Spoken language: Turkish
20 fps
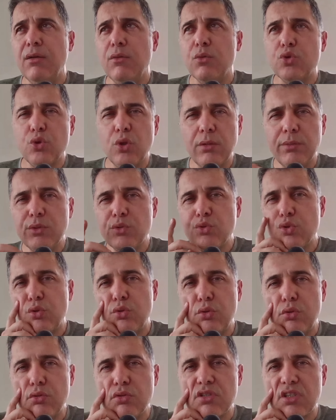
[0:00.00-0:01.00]
şöyle bir
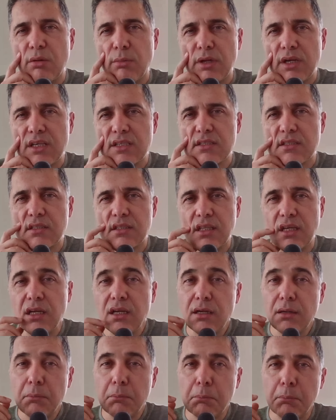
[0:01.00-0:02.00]
düşündüğünüz zaman aslında
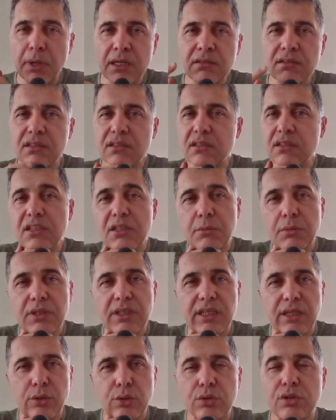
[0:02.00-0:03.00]
mantıklı gibi
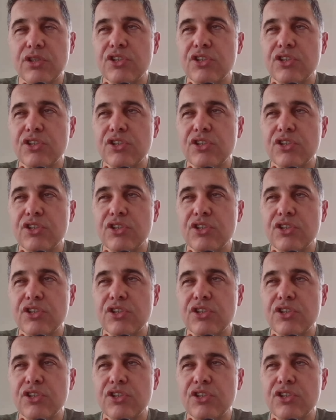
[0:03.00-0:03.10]
geliyordu.